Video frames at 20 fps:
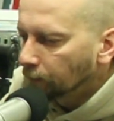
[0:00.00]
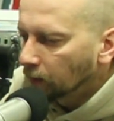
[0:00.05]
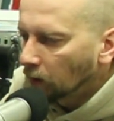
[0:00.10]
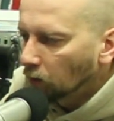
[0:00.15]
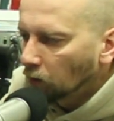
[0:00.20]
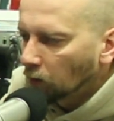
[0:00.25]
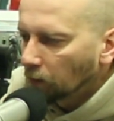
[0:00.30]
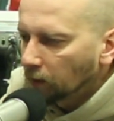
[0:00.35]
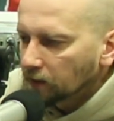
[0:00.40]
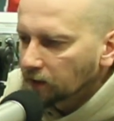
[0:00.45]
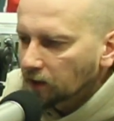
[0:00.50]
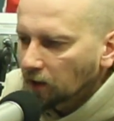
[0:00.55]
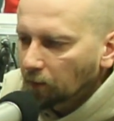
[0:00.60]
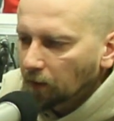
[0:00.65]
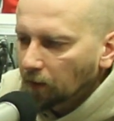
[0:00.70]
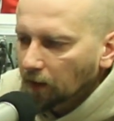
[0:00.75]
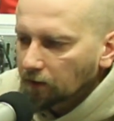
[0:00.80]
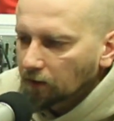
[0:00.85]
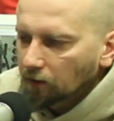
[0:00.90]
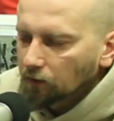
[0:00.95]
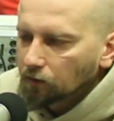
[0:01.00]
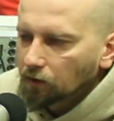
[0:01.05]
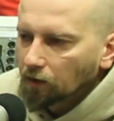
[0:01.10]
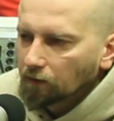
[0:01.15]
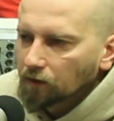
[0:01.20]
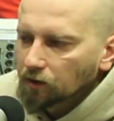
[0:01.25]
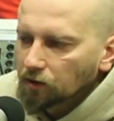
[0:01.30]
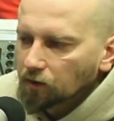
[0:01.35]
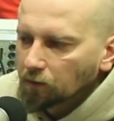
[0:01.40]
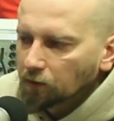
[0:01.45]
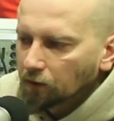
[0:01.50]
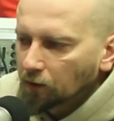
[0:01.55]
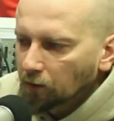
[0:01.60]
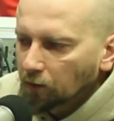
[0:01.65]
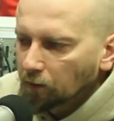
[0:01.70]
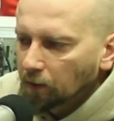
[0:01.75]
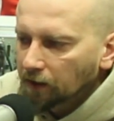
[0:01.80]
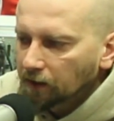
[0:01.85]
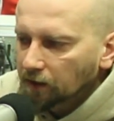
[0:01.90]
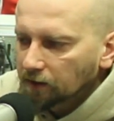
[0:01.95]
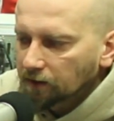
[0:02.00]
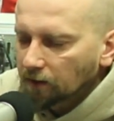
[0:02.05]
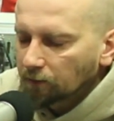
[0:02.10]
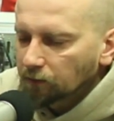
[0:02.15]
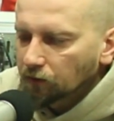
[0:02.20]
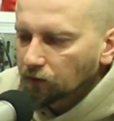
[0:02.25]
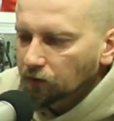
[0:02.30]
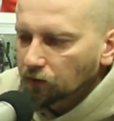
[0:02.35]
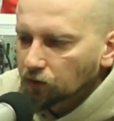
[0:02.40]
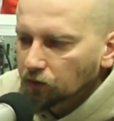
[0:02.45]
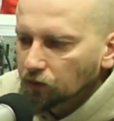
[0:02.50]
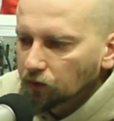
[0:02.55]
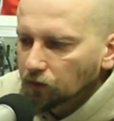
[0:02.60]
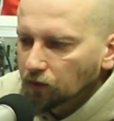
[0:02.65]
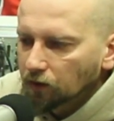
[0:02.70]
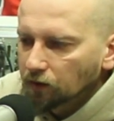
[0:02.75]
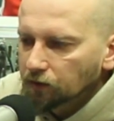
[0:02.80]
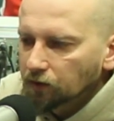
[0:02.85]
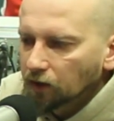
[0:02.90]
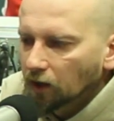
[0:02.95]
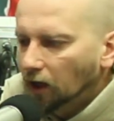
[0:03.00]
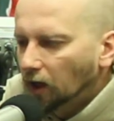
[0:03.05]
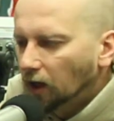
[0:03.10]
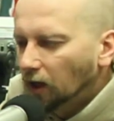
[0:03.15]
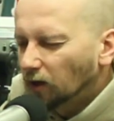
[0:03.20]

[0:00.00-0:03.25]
Europejskiej Partii Ludowej, żeby Orbana stamtąd usunąć.